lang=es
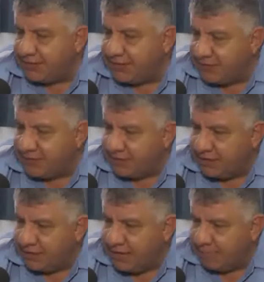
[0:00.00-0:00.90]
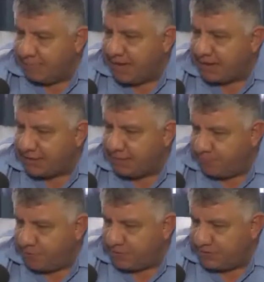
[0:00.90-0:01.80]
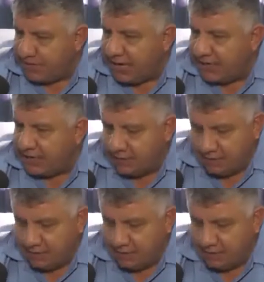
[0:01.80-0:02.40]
desde la parte policial